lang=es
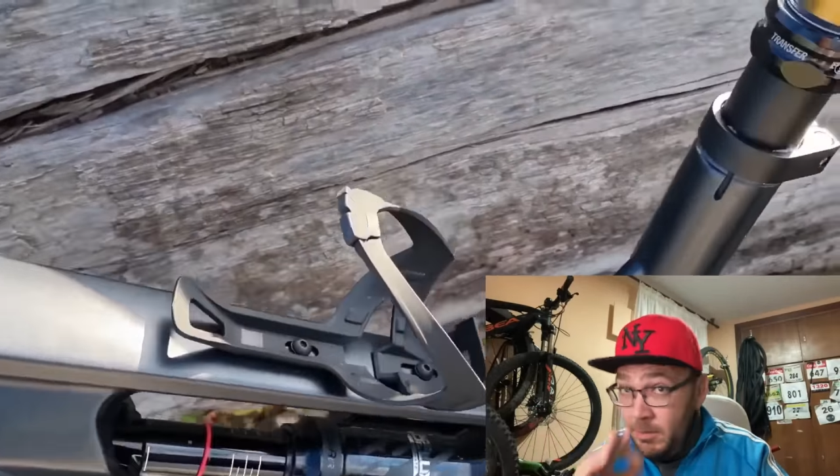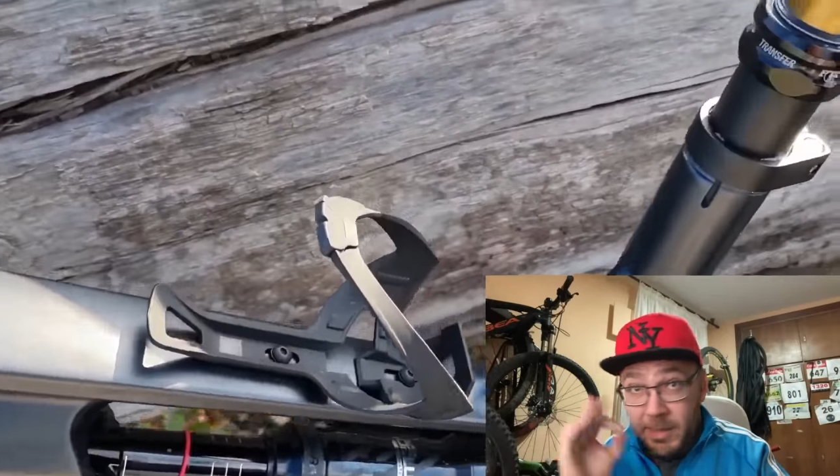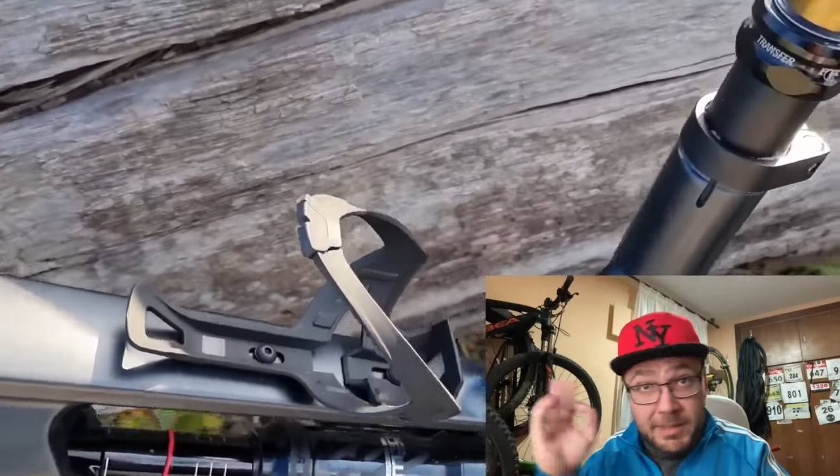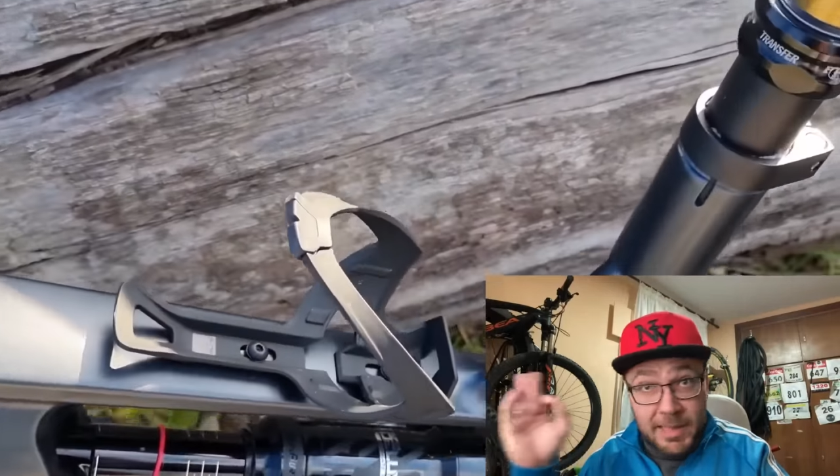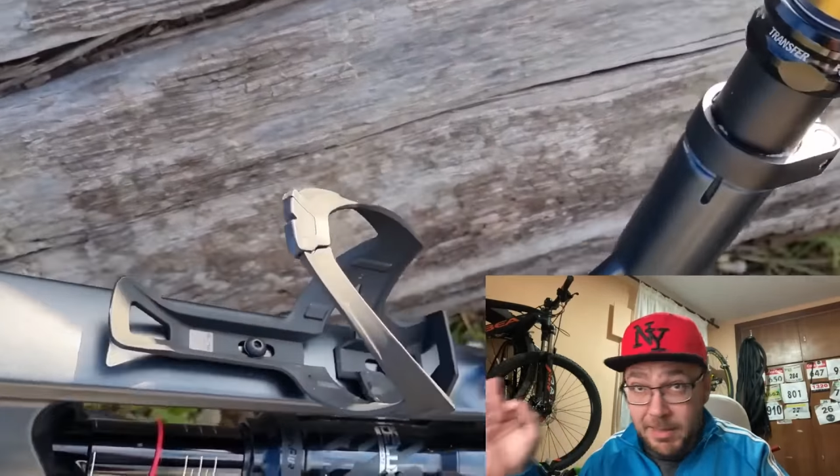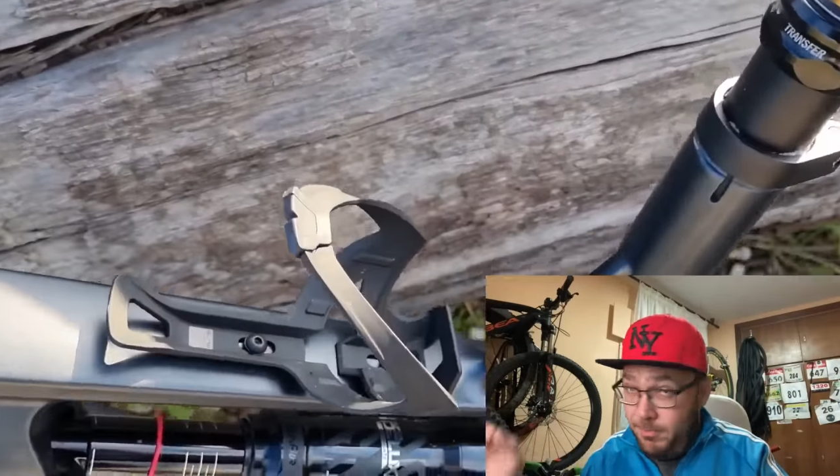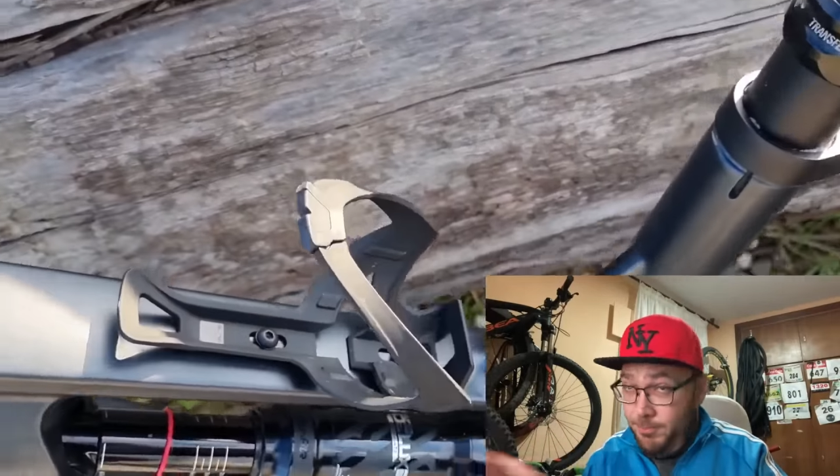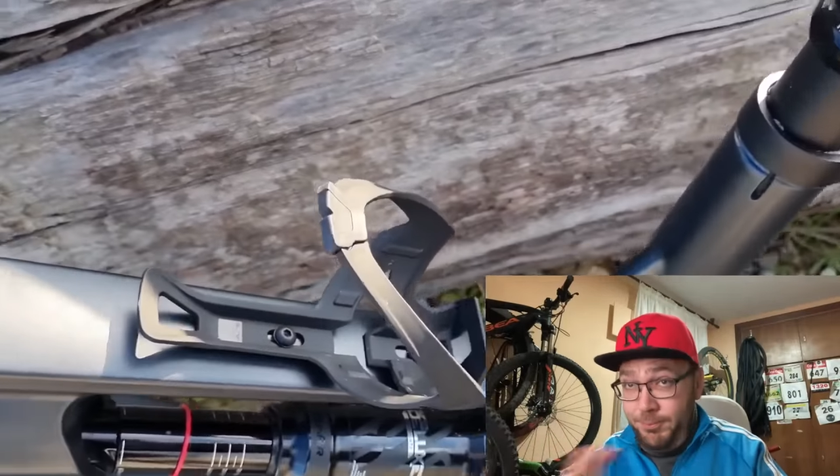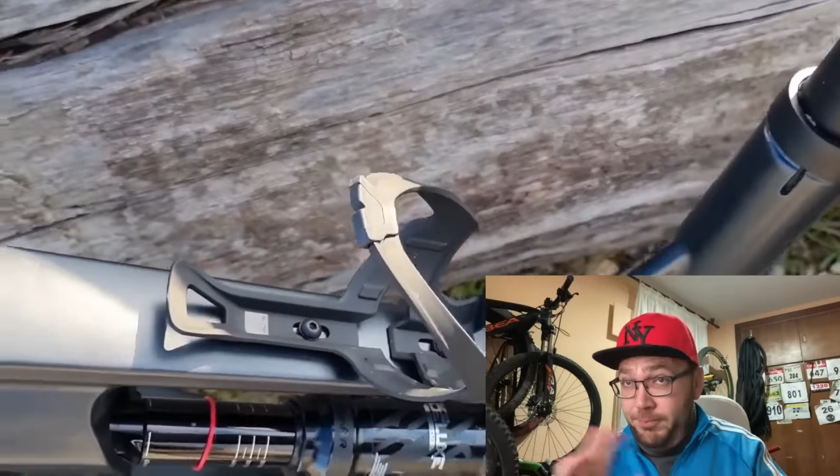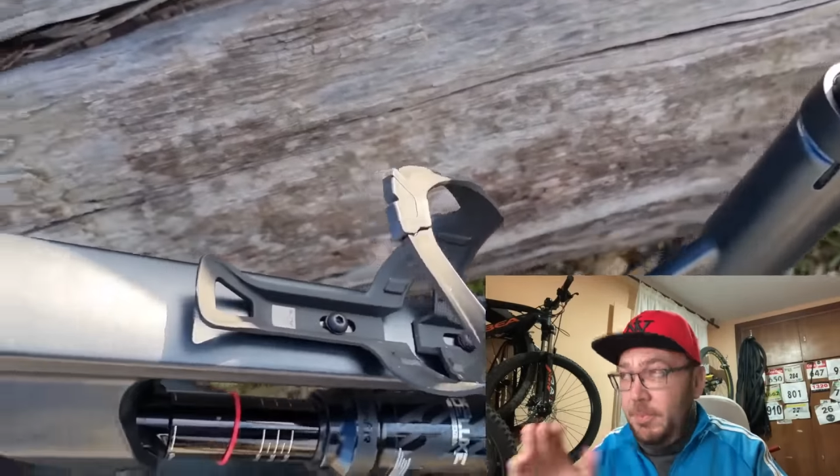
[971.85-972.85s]
va a estar
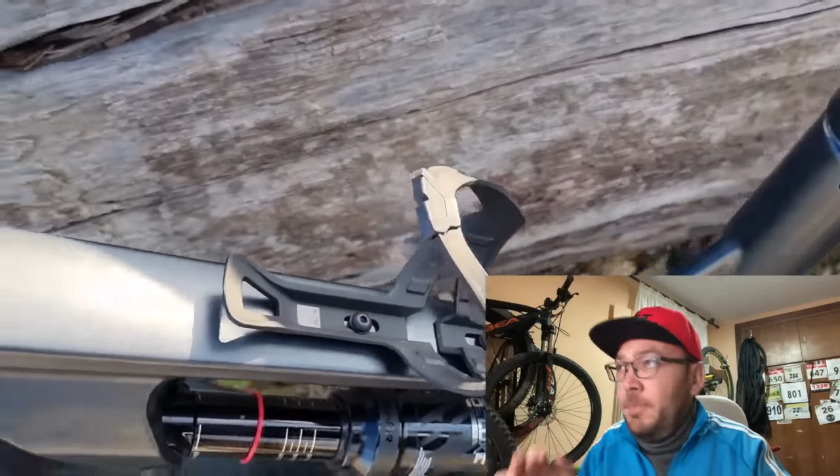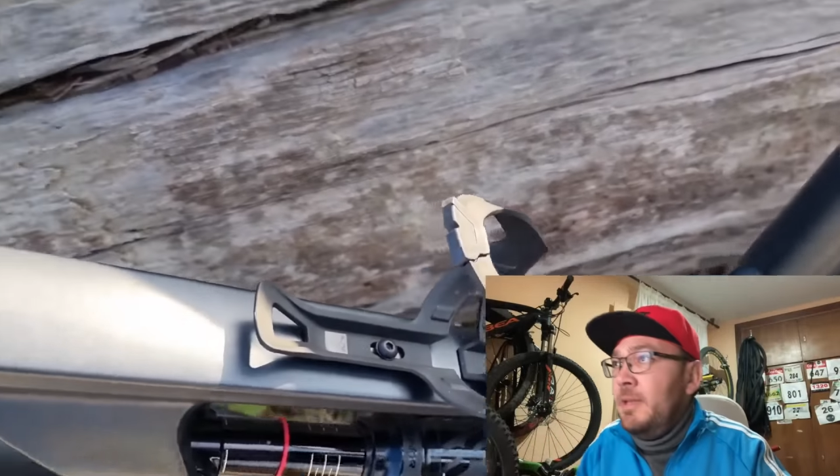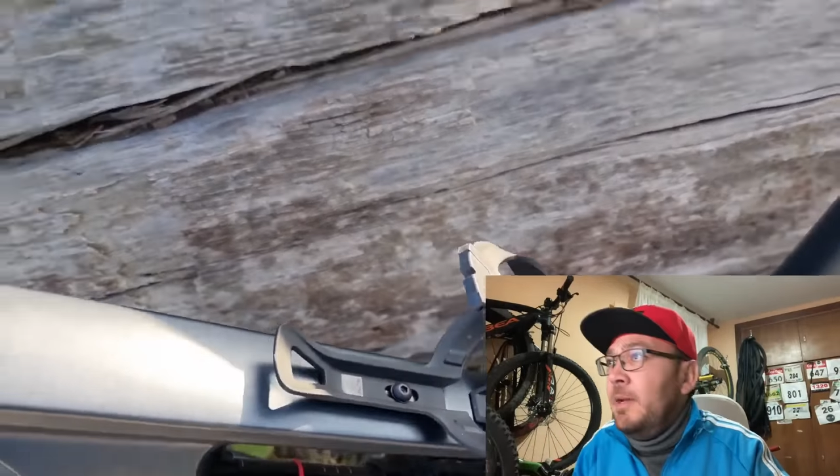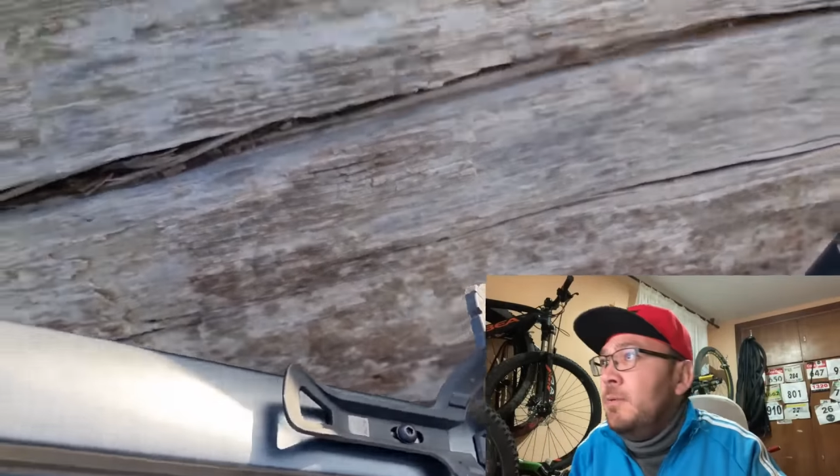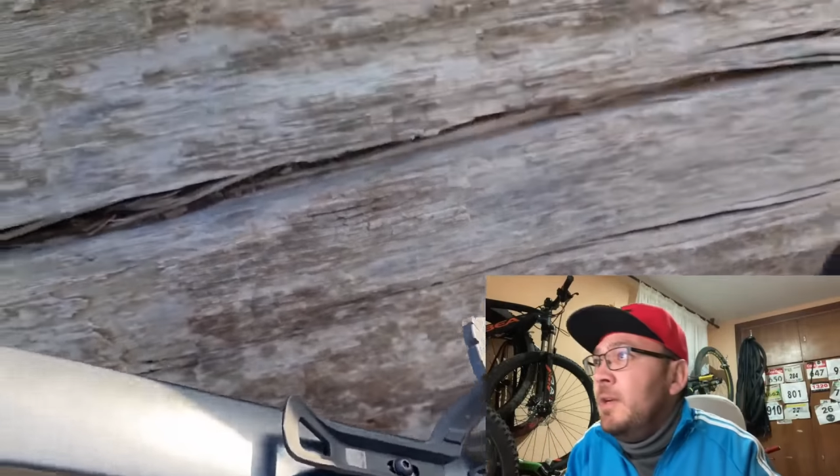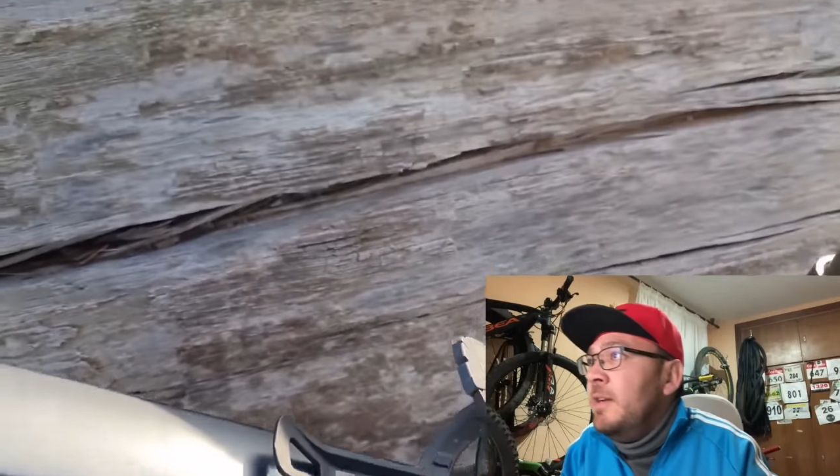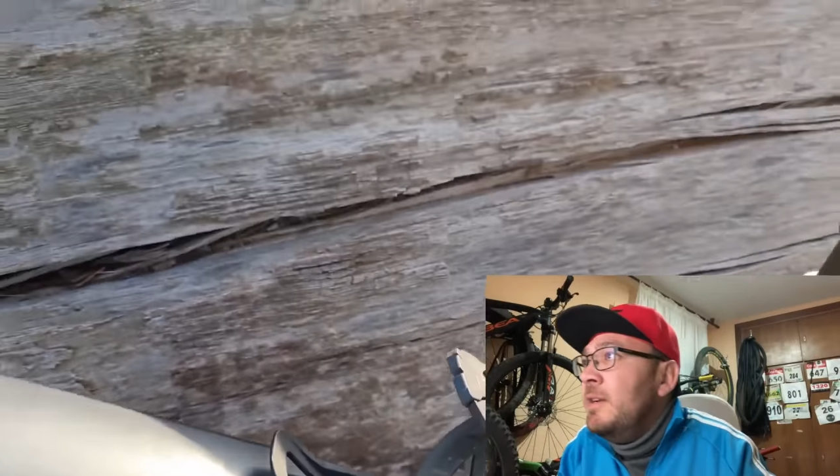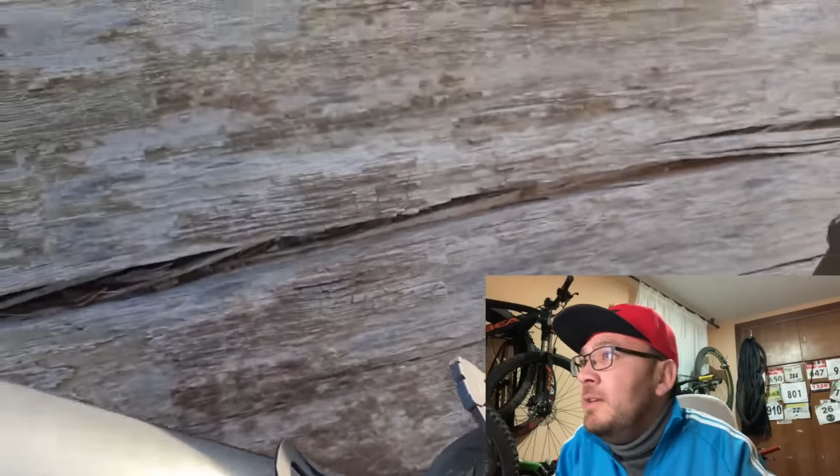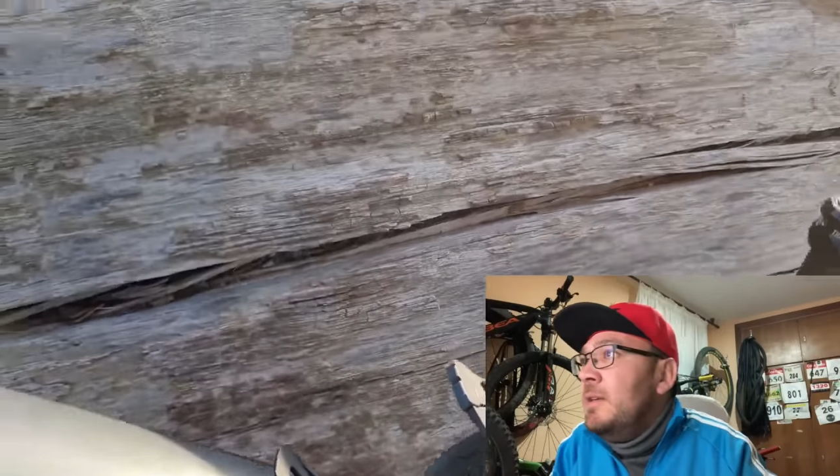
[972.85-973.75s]
espectacular.